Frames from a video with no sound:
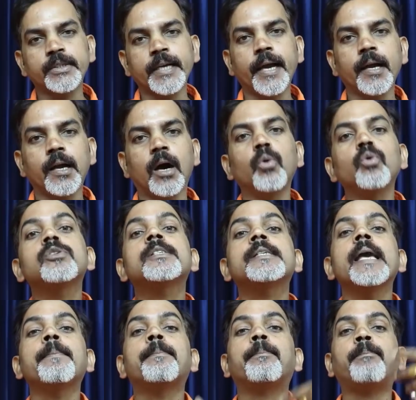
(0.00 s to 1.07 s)
हो जाएगा
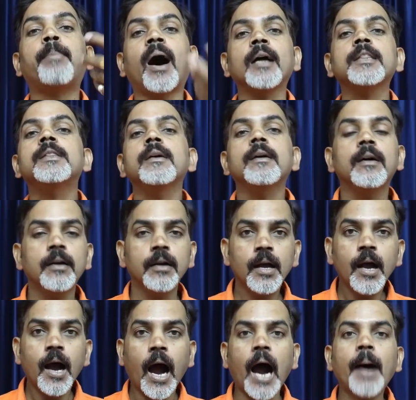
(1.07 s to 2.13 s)
उसके बाद
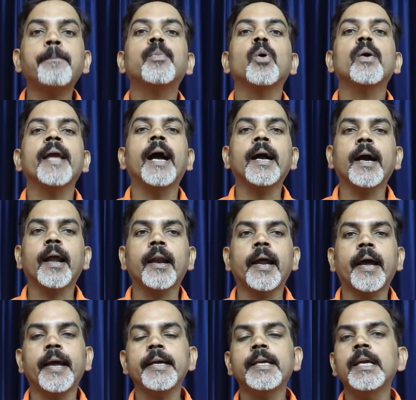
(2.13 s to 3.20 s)
आपको क्या
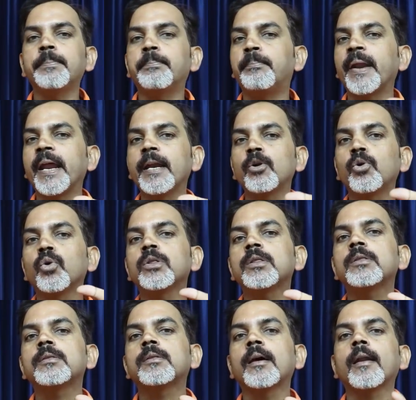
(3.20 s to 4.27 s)
करना है कि ब्रेन को
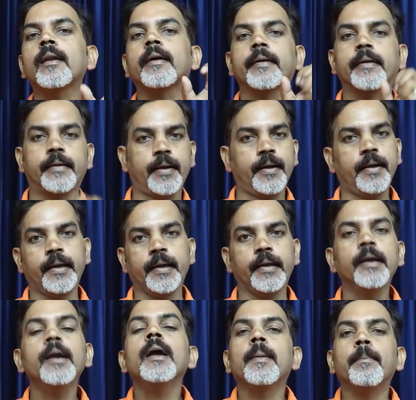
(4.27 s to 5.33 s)
तर रखना है
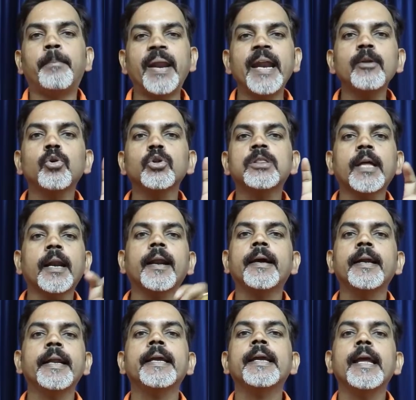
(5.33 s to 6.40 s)
ब्रेन को तर
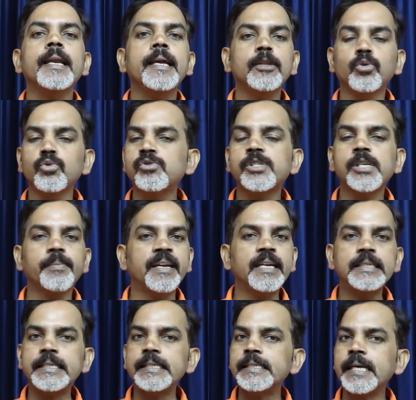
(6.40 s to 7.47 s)
रखने के लिए दूध से
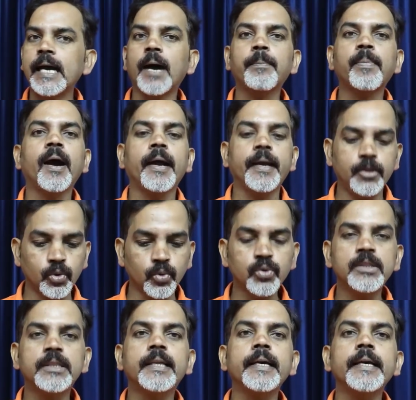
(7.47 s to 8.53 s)
बनी चीजें आप खाएं
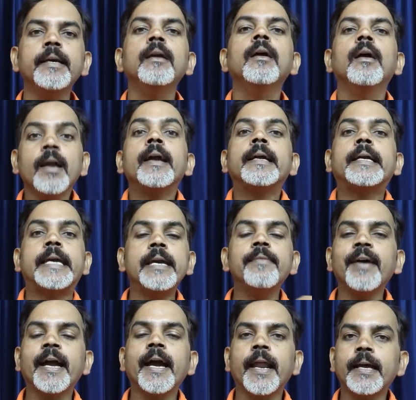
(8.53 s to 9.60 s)
दूध दही घी
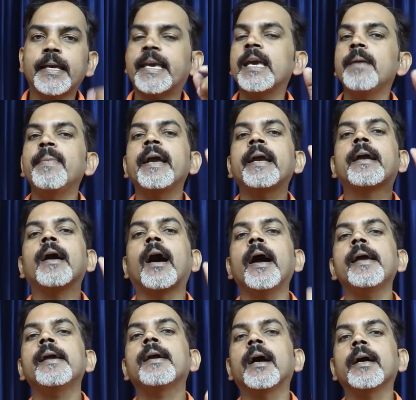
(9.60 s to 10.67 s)
वगैरह घी में
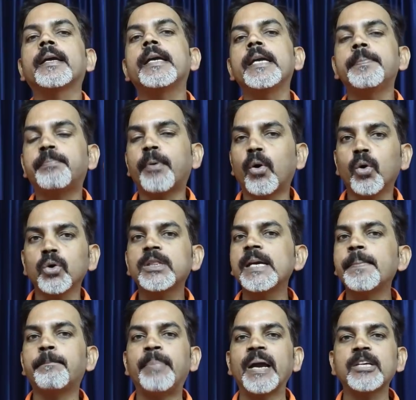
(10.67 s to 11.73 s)
गाय का घी बहुत
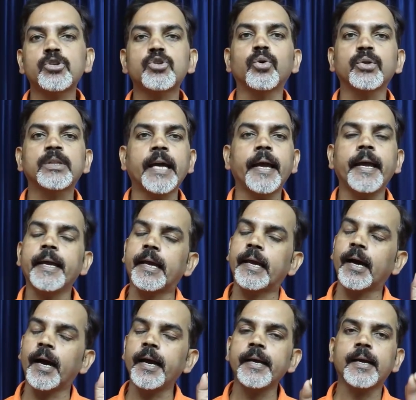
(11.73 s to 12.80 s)
ही बेस्ट होता है
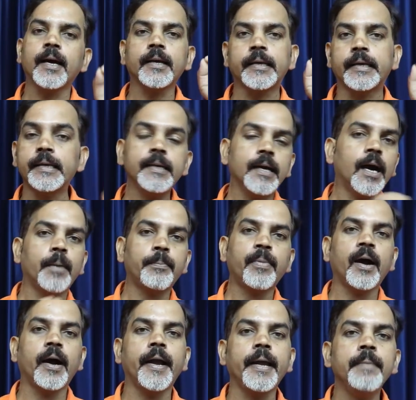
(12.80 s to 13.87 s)
गाय का घी
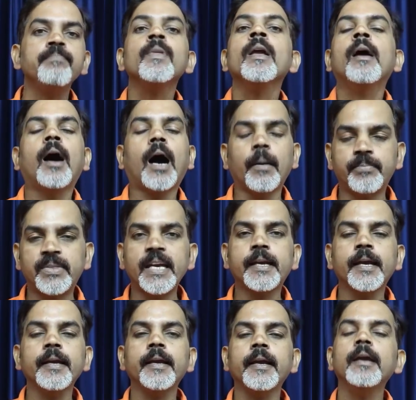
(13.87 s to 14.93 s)
आप खाएं आप
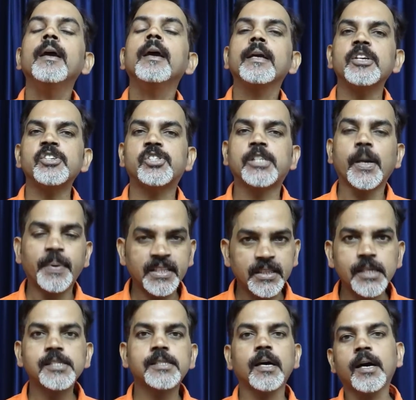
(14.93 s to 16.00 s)
देखेंगे कि
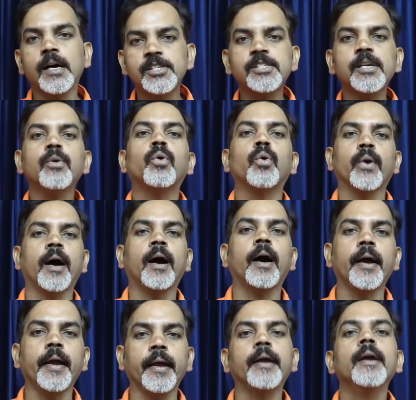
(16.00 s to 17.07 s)
जबरदस्त असर हो
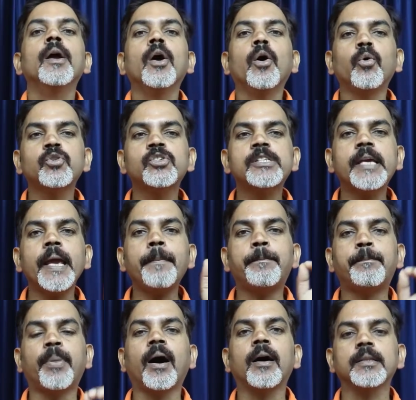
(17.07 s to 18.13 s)
रहा है उसके
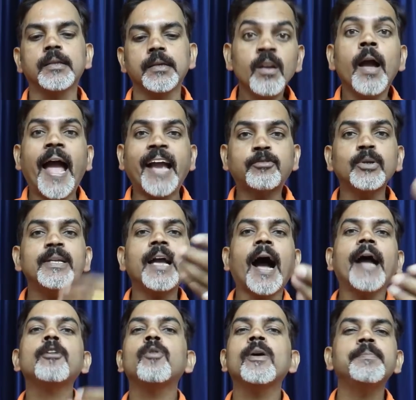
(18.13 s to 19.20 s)
बाद एक्चुअली
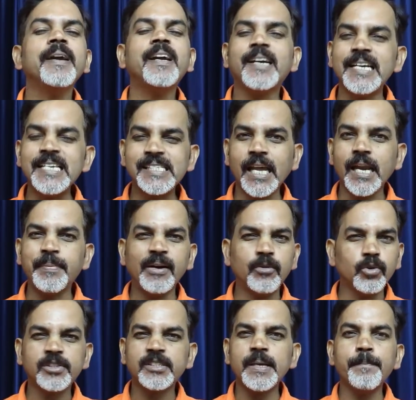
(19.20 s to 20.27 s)
आयुर्वेद में कई सारे
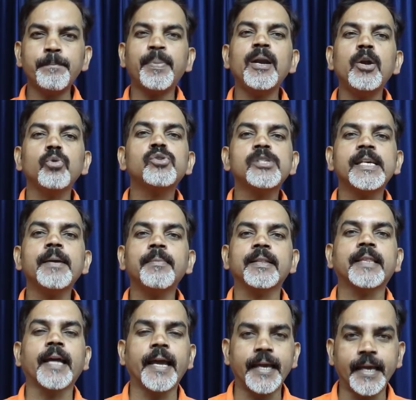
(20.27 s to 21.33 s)
बिल्कुल सिंपल नुस्खे
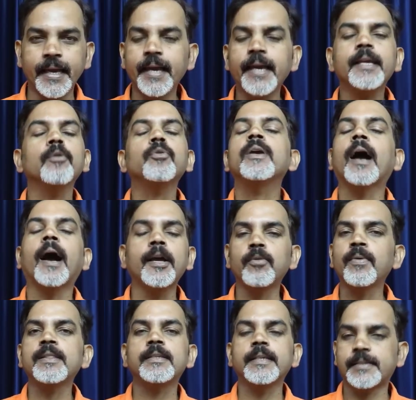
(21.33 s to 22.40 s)
बताए गए हैं क्योंकि
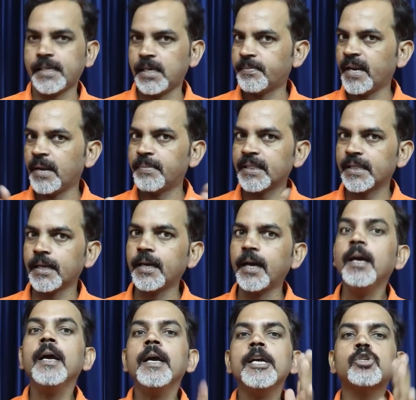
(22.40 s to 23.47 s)
आयुर्वेद जैसे कि मैंने
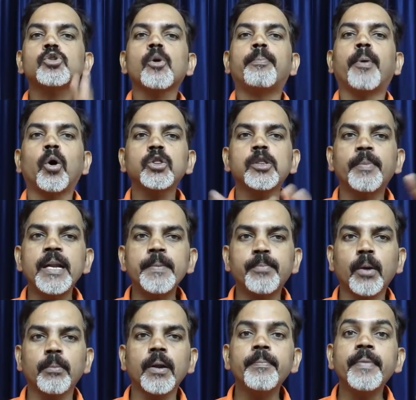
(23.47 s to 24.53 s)
बताया इसको बहुत बड़ी
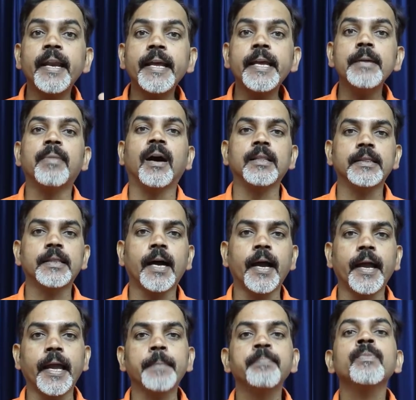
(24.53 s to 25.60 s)
प्रॉब्लम नहीं मानता
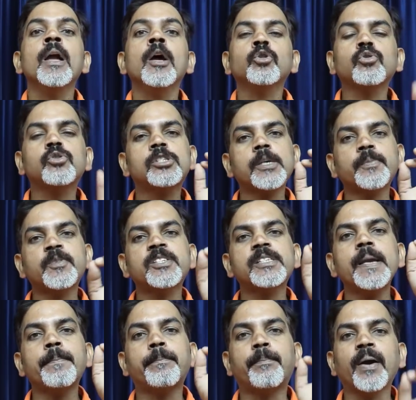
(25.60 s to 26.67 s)
है तो
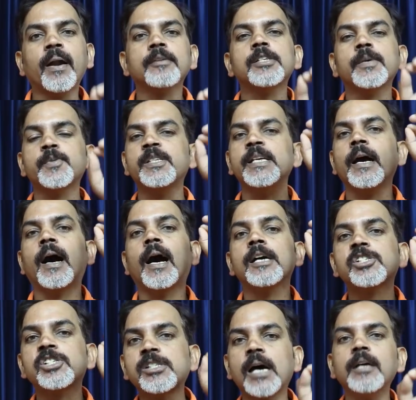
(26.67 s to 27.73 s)
सबसे बड़ा सबसे
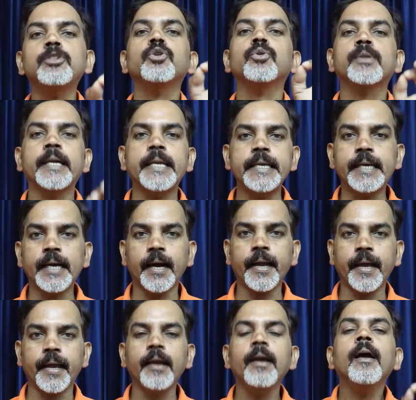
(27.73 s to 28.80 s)
आसान जो तरीका
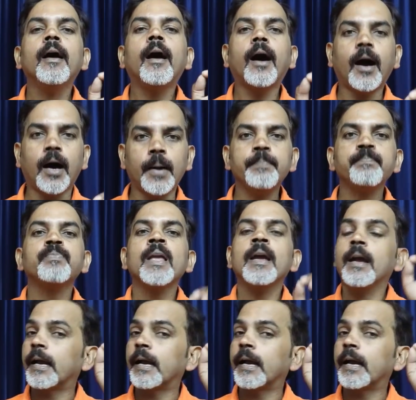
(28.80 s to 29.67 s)
है आप